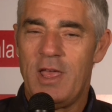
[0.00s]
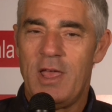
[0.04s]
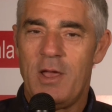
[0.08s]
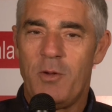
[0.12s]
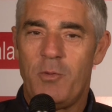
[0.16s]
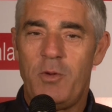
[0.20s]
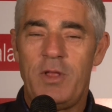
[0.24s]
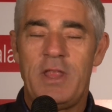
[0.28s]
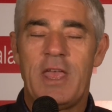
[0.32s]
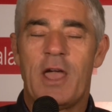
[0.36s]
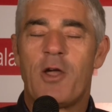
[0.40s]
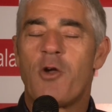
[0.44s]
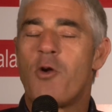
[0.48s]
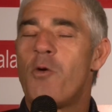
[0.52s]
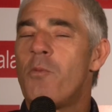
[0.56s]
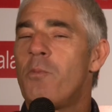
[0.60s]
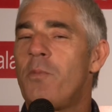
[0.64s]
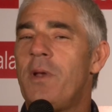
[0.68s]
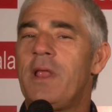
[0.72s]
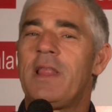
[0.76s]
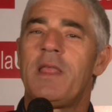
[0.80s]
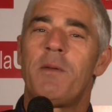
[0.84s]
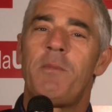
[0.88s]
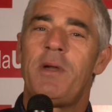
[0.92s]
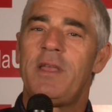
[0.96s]
quindi è
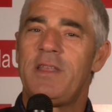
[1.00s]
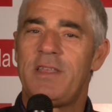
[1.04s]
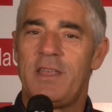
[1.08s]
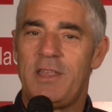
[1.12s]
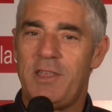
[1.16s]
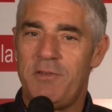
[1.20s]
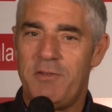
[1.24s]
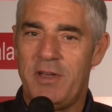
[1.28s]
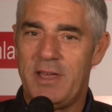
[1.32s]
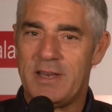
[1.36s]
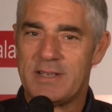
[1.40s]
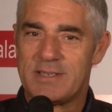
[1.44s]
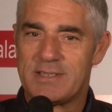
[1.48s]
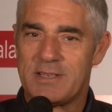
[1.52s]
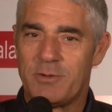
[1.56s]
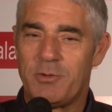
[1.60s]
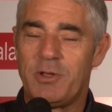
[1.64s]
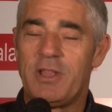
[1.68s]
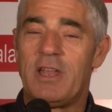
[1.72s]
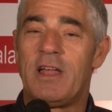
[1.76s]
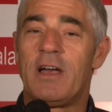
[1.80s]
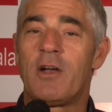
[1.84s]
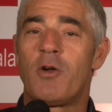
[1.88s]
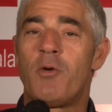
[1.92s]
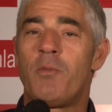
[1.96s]
completamente diversa,
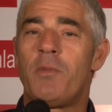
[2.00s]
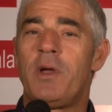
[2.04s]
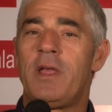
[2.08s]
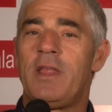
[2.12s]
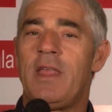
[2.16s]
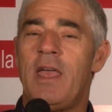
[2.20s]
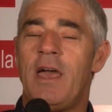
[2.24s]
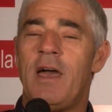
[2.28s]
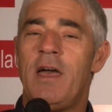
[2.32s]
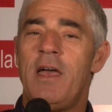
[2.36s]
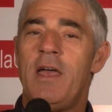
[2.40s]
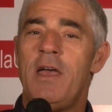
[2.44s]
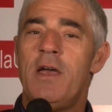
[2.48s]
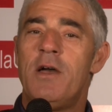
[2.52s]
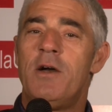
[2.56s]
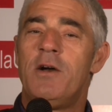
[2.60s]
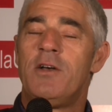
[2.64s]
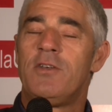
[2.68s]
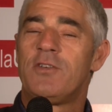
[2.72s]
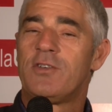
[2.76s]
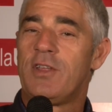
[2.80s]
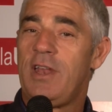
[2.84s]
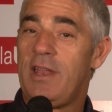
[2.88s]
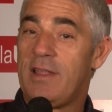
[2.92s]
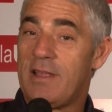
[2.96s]
quindi è una commedia
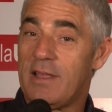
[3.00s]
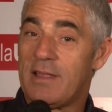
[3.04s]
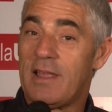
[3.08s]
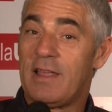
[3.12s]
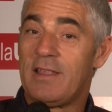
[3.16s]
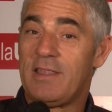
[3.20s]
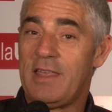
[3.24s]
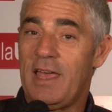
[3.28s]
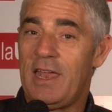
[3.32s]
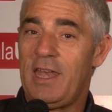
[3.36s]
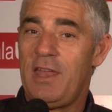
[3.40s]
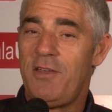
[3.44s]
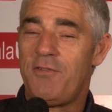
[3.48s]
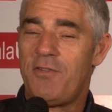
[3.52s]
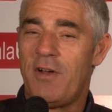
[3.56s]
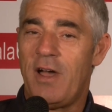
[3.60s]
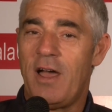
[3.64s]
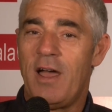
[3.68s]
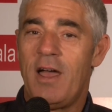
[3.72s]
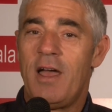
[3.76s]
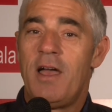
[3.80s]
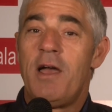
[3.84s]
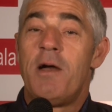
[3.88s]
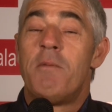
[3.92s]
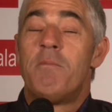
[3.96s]
scritta tanti anni
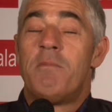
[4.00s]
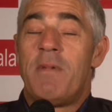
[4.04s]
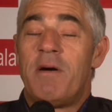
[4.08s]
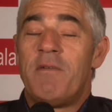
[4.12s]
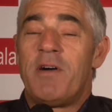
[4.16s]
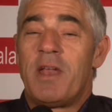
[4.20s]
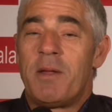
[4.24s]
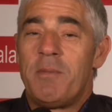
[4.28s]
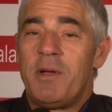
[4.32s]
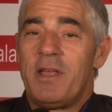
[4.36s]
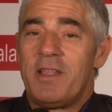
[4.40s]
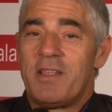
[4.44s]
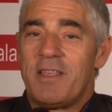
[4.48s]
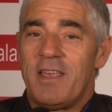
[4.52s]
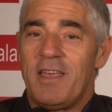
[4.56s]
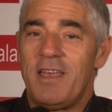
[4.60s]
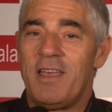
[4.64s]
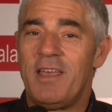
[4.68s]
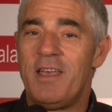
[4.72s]
fa ma veramente